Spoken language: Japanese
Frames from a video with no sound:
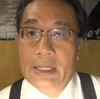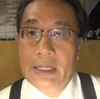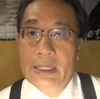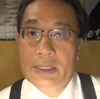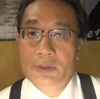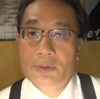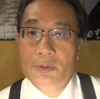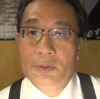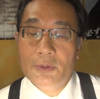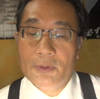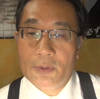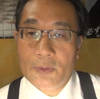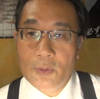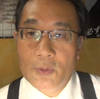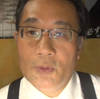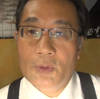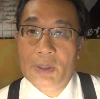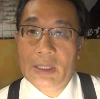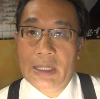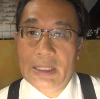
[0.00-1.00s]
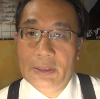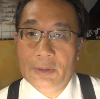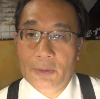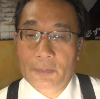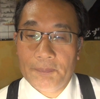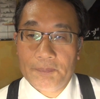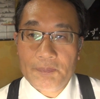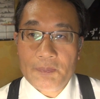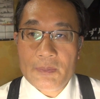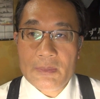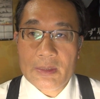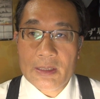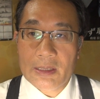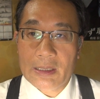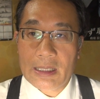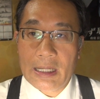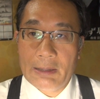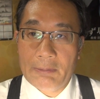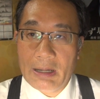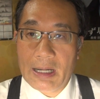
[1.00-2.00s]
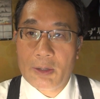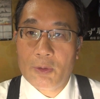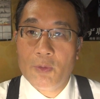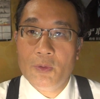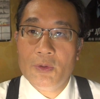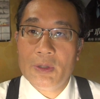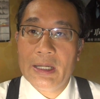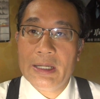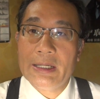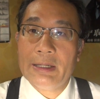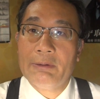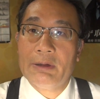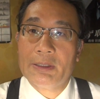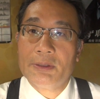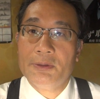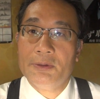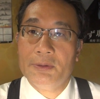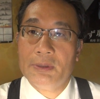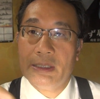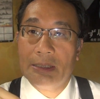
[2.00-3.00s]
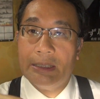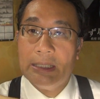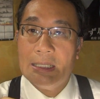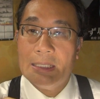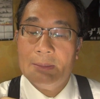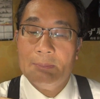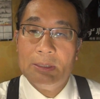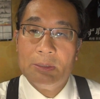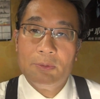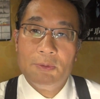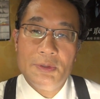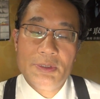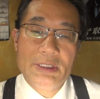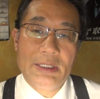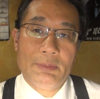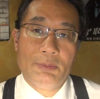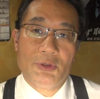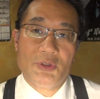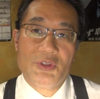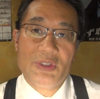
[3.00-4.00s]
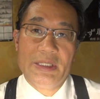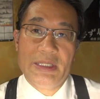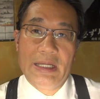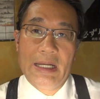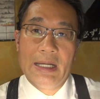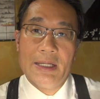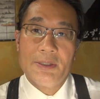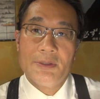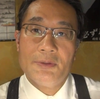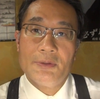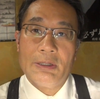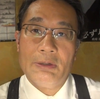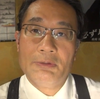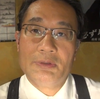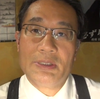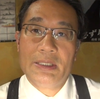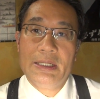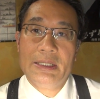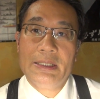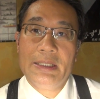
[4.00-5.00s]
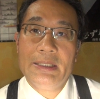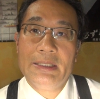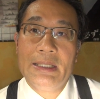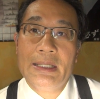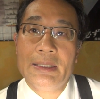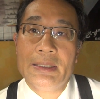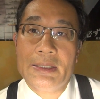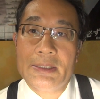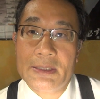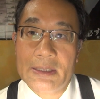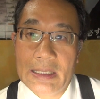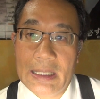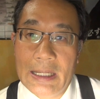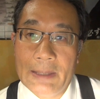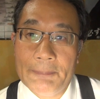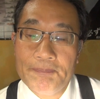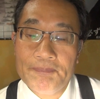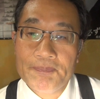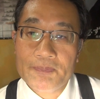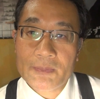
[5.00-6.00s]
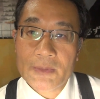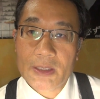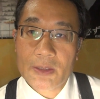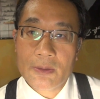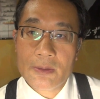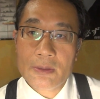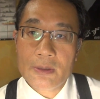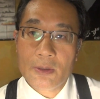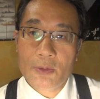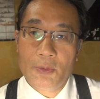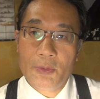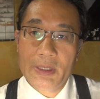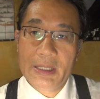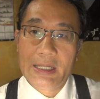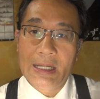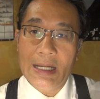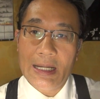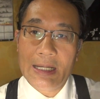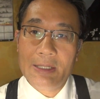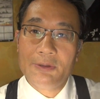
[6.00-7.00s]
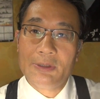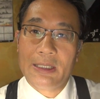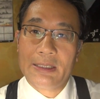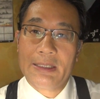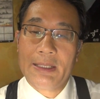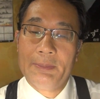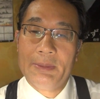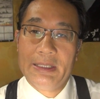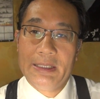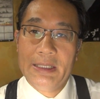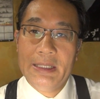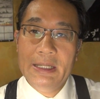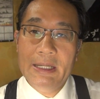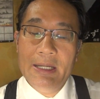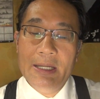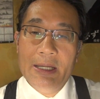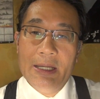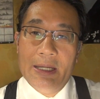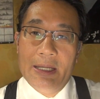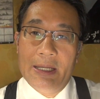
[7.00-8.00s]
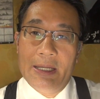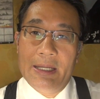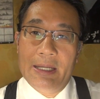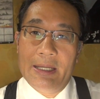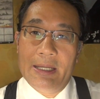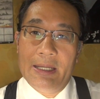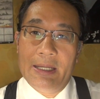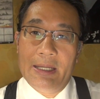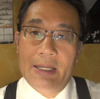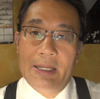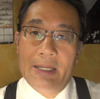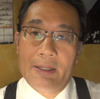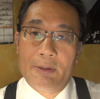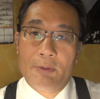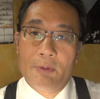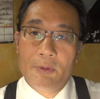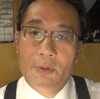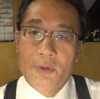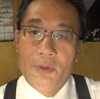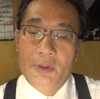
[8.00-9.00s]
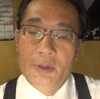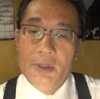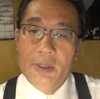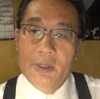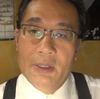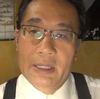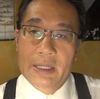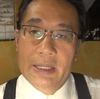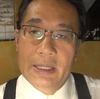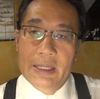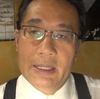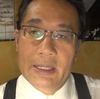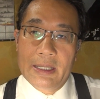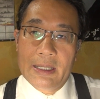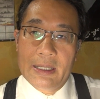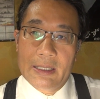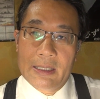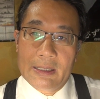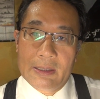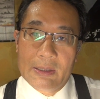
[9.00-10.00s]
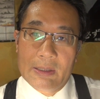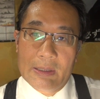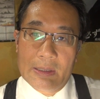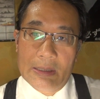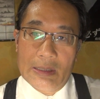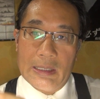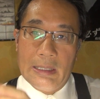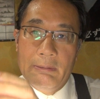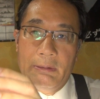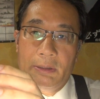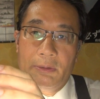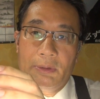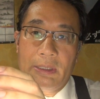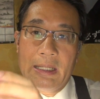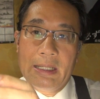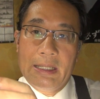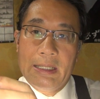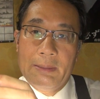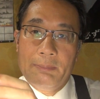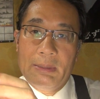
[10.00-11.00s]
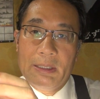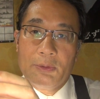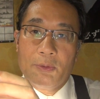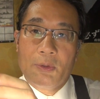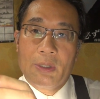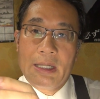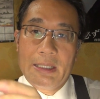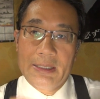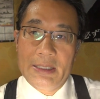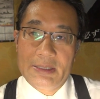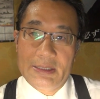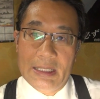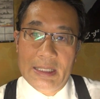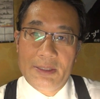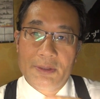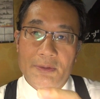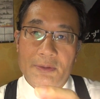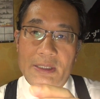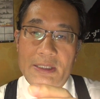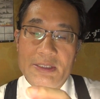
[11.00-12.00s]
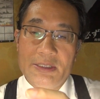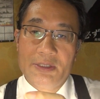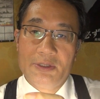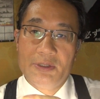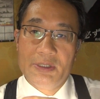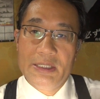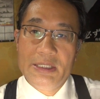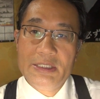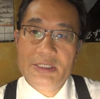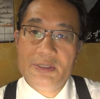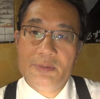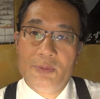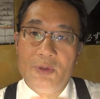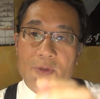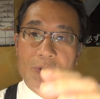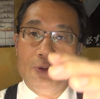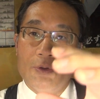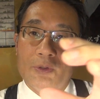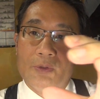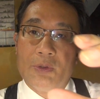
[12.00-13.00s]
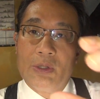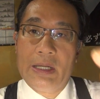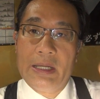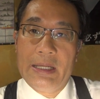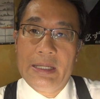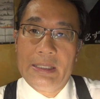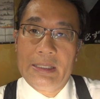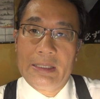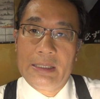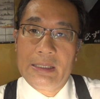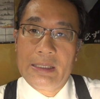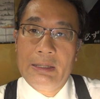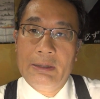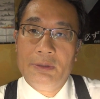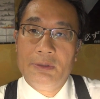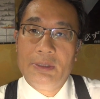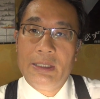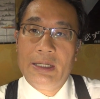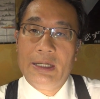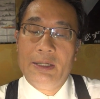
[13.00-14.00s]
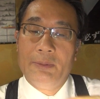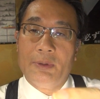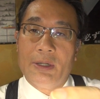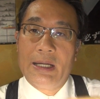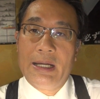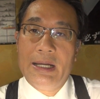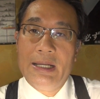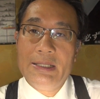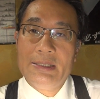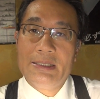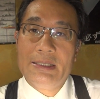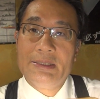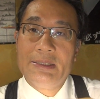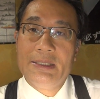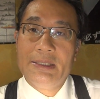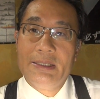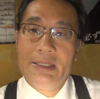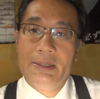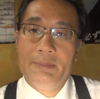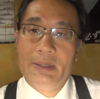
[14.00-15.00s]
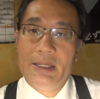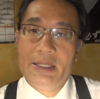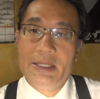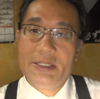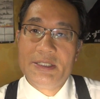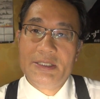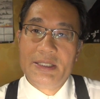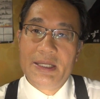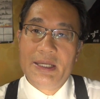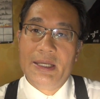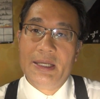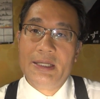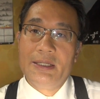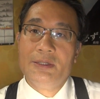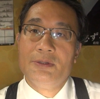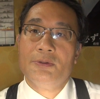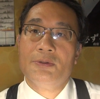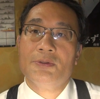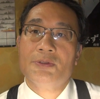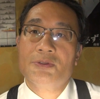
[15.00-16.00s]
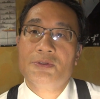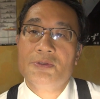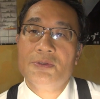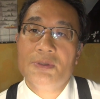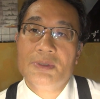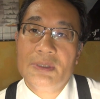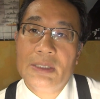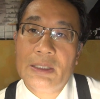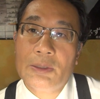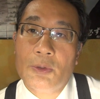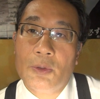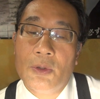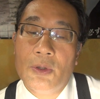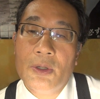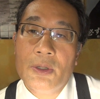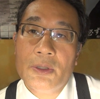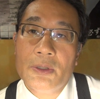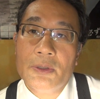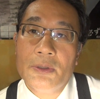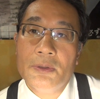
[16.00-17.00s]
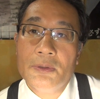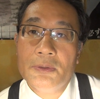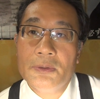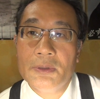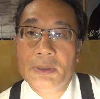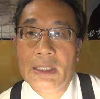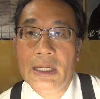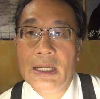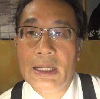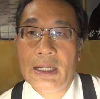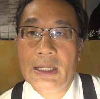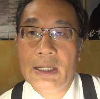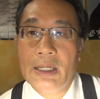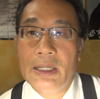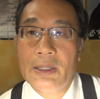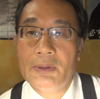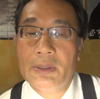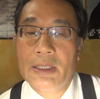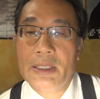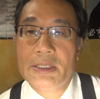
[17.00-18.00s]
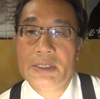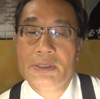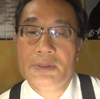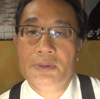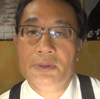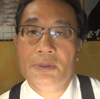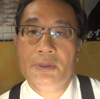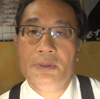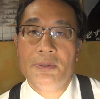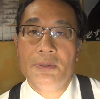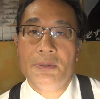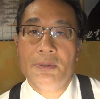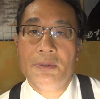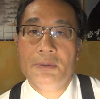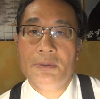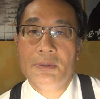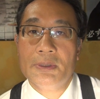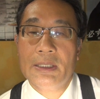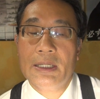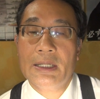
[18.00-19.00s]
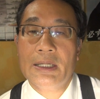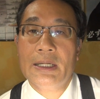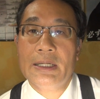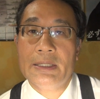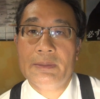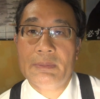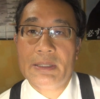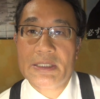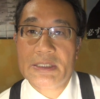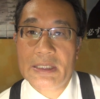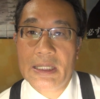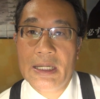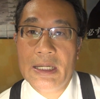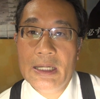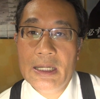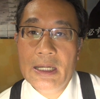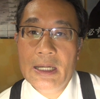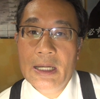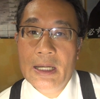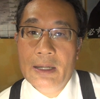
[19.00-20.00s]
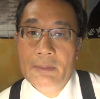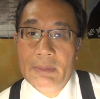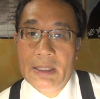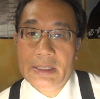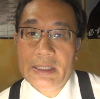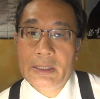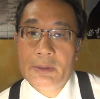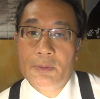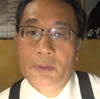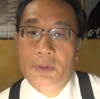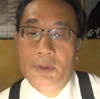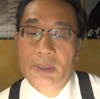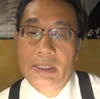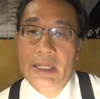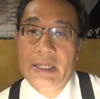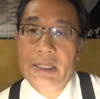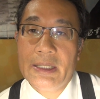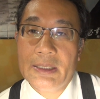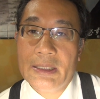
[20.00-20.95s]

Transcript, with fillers: えー、その郊外の川郊外川というのが流れ、まあ、当時はもうすでに暗渠化をされていたんですがこれがあるがために、えー、この、えー川の流れ、まあ、土管です、暗渠化している位置も、えー、川の流れも変えさせてまでして駅を作ったというふうなあお話を伺いました。まあ、結構大